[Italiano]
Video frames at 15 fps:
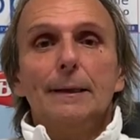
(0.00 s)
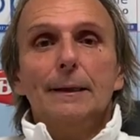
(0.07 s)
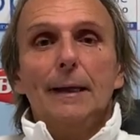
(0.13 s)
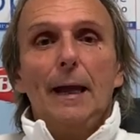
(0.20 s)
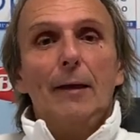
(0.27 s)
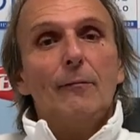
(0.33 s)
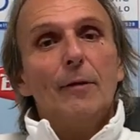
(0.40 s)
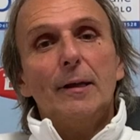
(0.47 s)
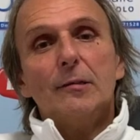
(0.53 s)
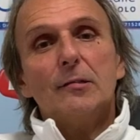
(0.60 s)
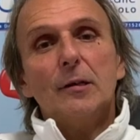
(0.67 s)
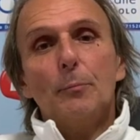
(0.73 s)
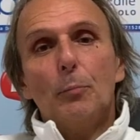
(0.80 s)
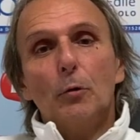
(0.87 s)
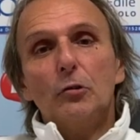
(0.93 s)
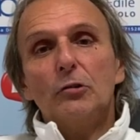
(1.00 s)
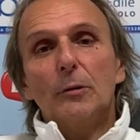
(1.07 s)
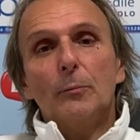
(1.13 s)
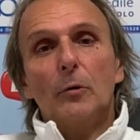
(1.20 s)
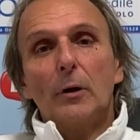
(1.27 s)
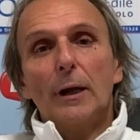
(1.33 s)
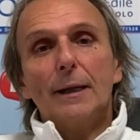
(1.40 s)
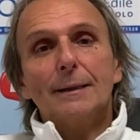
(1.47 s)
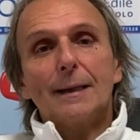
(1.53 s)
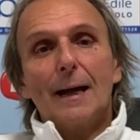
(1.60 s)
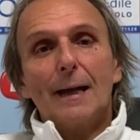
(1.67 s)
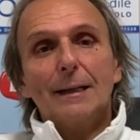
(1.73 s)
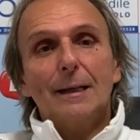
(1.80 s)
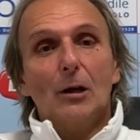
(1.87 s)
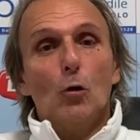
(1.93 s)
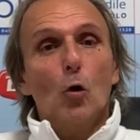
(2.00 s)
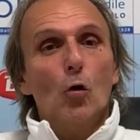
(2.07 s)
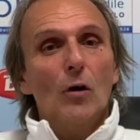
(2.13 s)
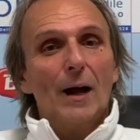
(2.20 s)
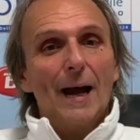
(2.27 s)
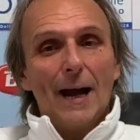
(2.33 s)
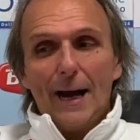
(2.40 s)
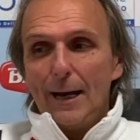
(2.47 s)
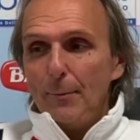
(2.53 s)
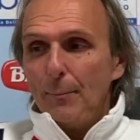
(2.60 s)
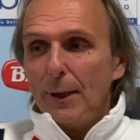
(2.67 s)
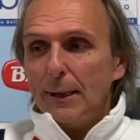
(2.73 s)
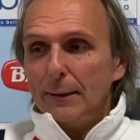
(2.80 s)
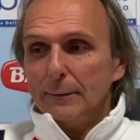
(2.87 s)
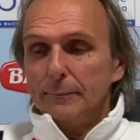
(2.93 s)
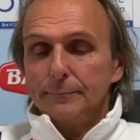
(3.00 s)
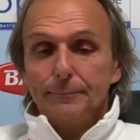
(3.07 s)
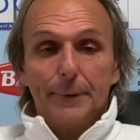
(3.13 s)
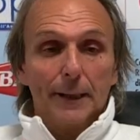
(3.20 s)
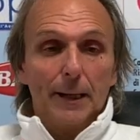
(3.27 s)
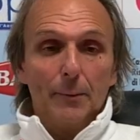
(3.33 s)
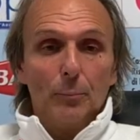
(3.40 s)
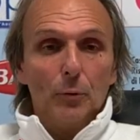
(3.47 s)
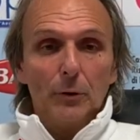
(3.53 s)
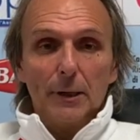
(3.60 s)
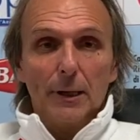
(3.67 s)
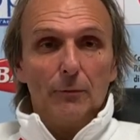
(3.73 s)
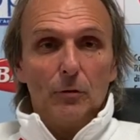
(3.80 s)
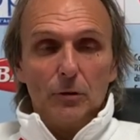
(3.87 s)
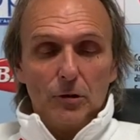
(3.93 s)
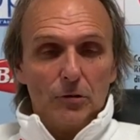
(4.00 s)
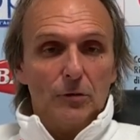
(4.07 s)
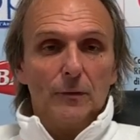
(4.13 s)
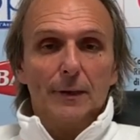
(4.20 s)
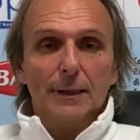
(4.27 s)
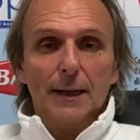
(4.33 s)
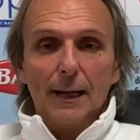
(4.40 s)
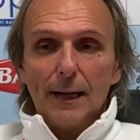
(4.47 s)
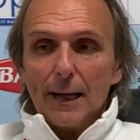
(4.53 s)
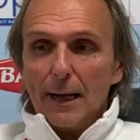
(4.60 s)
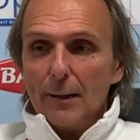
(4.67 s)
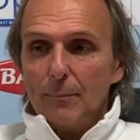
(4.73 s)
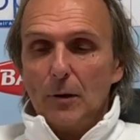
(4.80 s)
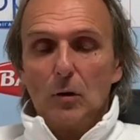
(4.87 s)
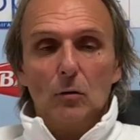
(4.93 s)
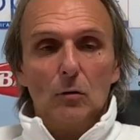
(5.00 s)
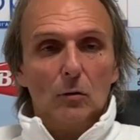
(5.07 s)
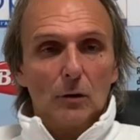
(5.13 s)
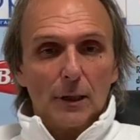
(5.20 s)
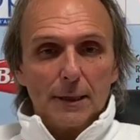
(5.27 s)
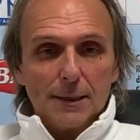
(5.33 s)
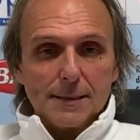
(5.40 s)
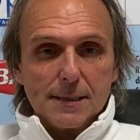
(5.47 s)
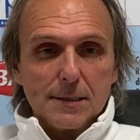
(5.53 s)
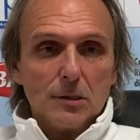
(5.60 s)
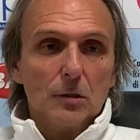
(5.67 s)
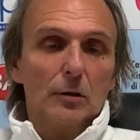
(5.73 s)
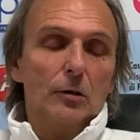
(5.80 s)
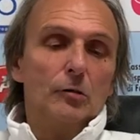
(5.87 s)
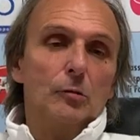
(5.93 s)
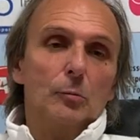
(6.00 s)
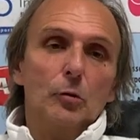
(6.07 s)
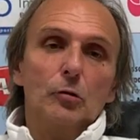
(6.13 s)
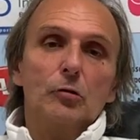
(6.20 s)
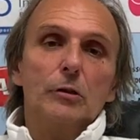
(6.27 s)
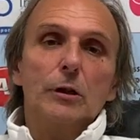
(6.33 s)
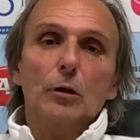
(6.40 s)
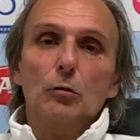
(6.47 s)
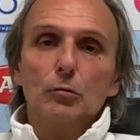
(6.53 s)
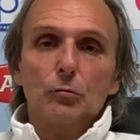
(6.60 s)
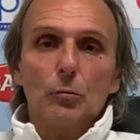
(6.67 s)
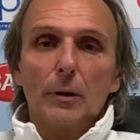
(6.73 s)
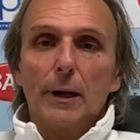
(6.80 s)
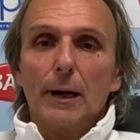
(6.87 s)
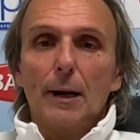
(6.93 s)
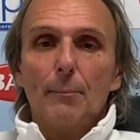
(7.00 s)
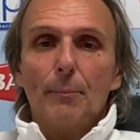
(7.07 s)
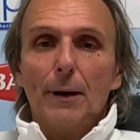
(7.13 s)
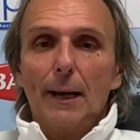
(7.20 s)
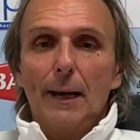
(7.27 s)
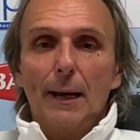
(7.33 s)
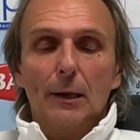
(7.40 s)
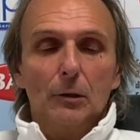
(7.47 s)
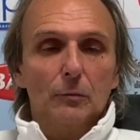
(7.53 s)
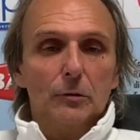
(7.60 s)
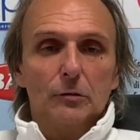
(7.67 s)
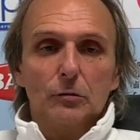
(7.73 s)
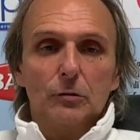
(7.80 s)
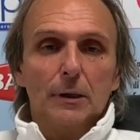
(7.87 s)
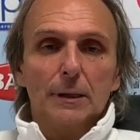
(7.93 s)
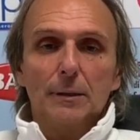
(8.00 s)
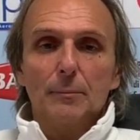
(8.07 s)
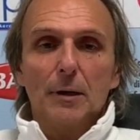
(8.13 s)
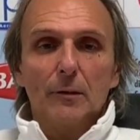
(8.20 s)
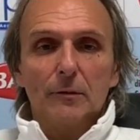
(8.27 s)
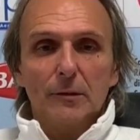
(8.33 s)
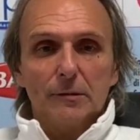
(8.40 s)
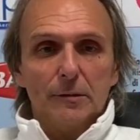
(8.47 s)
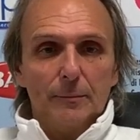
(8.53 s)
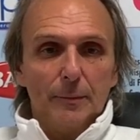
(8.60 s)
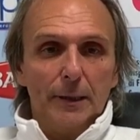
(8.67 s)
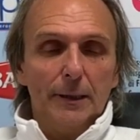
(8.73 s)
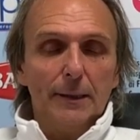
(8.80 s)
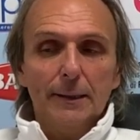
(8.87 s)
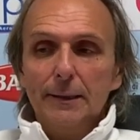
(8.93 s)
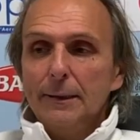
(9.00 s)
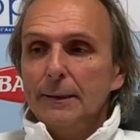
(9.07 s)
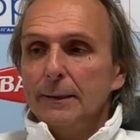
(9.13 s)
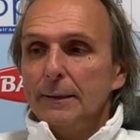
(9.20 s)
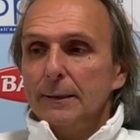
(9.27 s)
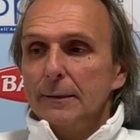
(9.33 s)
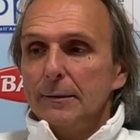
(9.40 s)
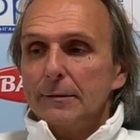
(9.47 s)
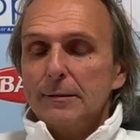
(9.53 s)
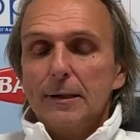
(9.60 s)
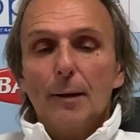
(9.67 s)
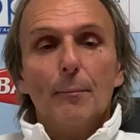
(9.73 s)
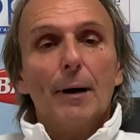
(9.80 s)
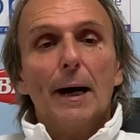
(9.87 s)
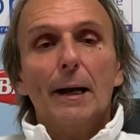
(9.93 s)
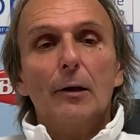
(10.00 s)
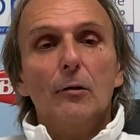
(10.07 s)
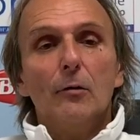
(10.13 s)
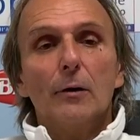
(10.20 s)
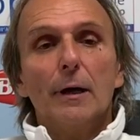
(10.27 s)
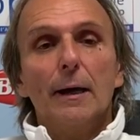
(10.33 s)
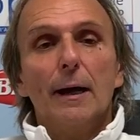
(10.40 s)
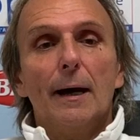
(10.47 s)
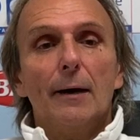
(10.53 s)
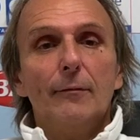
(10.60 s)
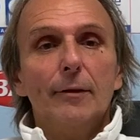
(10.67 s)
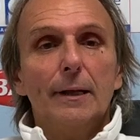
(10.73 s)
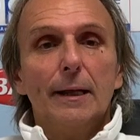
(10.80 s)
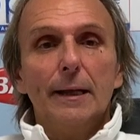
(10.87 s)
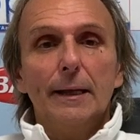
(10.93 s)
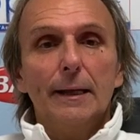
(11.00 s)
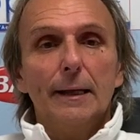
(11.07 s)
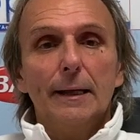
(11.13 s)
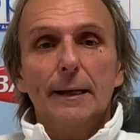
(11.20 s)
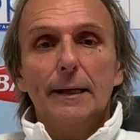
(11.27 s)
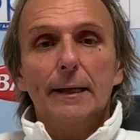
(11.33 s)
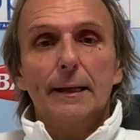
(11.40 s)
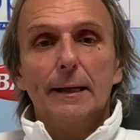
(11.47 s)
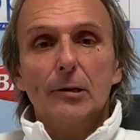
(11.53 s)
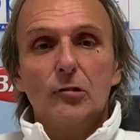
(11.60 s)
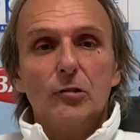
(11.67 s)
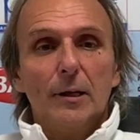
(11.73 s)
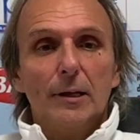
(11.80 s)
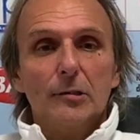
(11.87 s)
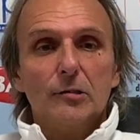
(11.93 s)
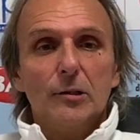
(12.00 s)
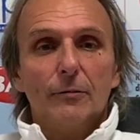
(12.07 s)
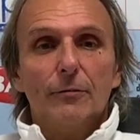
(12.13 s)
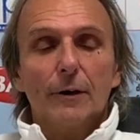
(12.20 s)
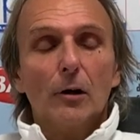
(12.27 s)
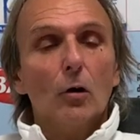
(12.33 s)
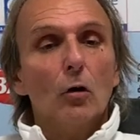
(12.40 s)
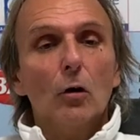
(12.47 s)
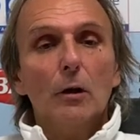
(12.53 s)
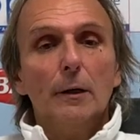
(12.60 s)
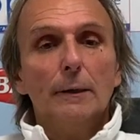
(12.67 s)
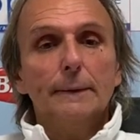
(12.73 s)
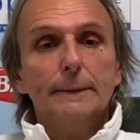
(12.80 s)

E invece poi siamo rientrati con calma, perché poi delle volte ci va della calma con l'organizzazione, siamo riusciti a costruire la palla dove sono stati bravissimi sia Manno che Avi che, che Cenci a far gol.